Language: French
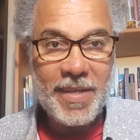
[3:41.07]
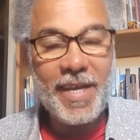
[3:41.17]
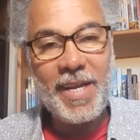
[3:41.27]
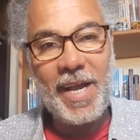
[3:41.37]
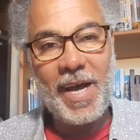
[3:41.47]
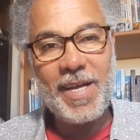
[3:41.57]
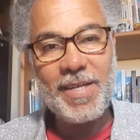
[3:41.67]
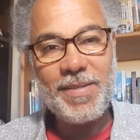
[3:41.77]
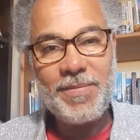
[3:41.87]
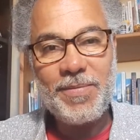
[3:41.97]
et là,
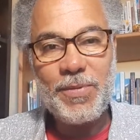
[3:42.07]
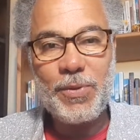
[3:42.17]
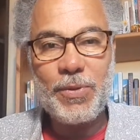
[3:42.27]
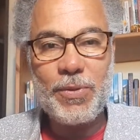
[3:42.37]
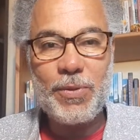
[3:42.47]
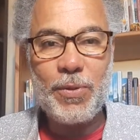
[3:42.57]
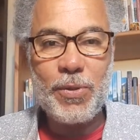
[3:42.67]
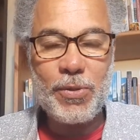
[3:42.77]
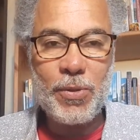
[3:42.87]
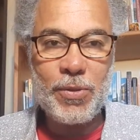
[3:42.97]
tout le
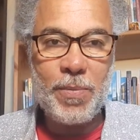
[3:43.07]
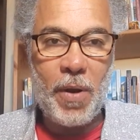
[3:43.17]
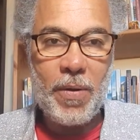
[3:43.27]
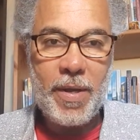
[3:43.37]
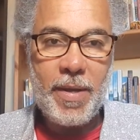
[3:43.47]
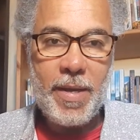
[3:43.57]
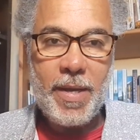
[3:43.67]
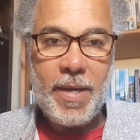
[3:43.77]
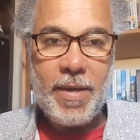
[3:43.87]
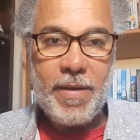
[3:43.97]
changement
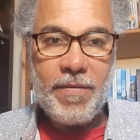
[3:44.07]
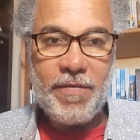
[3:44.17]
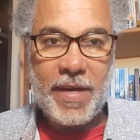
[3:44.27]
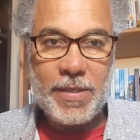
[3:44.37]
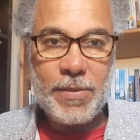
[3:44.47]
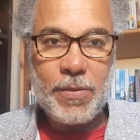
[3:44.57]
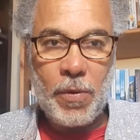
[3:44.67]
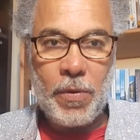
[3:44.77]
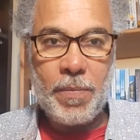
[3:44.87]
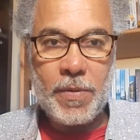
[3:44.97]
va
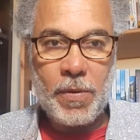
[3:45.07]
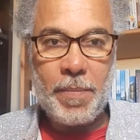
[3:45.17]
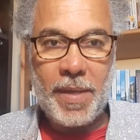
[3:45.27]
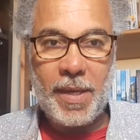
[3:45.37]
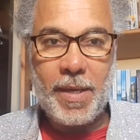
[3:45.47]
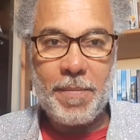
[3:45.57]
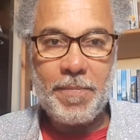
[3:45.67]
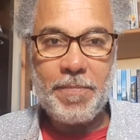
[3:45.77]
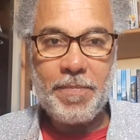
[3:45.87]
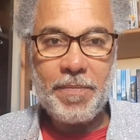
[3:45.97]
s'opérer.
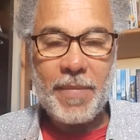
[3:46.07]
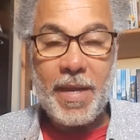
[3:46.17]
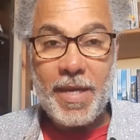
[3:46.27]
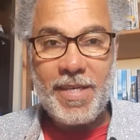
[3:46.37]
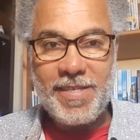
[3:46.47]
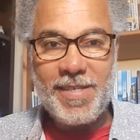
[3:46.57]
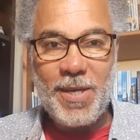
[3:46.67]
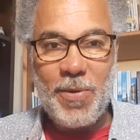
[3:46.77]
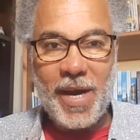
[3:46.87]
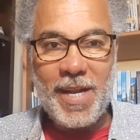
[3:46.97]
Ici,
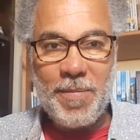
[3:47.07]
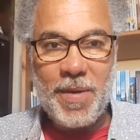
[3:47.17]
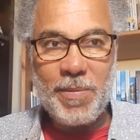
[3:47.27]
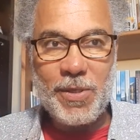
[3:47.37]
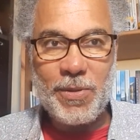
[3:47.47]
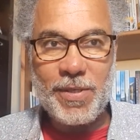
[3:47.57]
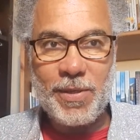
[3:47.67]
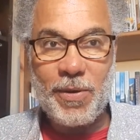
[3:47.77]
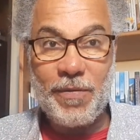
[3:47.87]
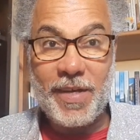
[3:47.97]
il aura la même chose
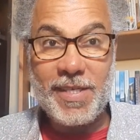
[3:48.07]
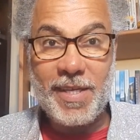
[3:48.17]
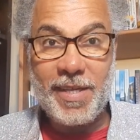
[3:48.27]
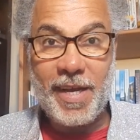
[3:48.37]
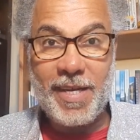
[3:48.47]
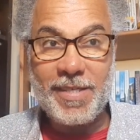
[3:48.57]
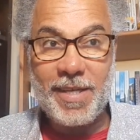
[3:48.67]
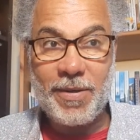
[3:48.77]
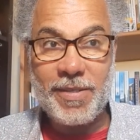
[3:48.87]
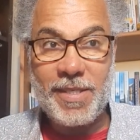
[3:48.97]
dans le verset
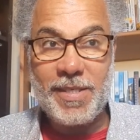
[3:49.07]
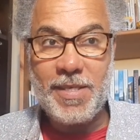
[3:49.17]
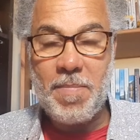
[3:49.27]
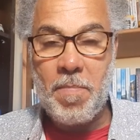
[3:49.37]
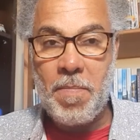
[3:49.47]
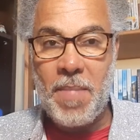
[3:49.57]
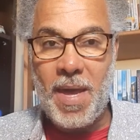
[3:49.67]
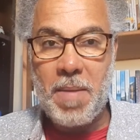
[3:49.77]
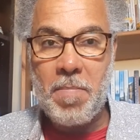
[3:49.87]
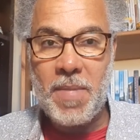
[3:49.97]
13, quand il dit,
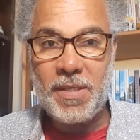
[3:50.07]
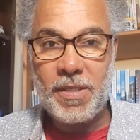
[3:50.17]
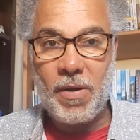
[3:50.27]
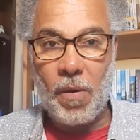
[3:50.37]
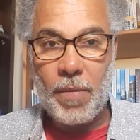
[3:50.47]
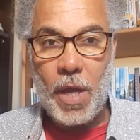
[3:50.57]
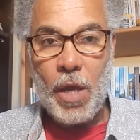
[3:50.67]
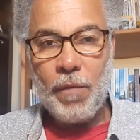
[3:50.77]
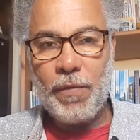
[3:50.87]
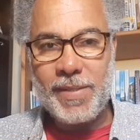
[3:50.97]
mais maintenant.
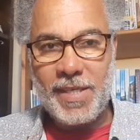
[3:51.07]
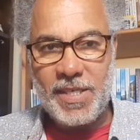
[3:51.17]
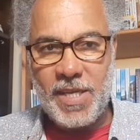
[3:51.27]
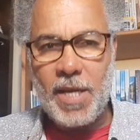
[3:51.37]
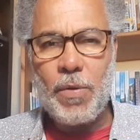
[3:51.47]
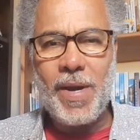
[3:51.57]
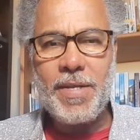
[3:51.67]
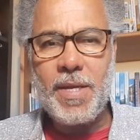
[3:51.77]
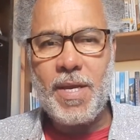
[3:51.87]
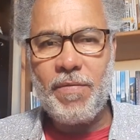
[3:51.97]
Vous étiez
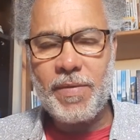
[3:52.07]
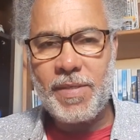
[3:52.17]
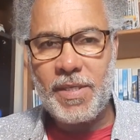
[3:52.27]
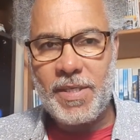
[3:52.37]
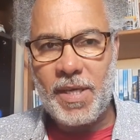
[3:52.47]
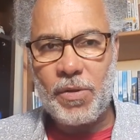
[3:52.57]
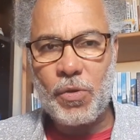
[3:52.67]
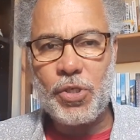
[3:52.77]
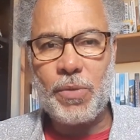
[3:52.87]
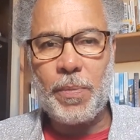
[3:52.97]
éloigné, vous étiez
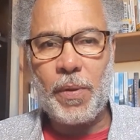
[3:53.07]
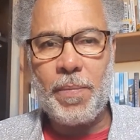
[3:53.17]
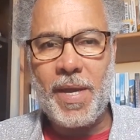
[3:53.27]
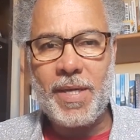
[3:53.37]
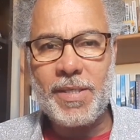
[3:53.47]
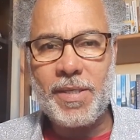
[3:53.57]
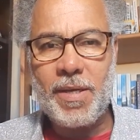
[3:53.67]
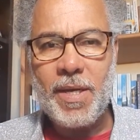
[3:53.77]
étranger aux promesses,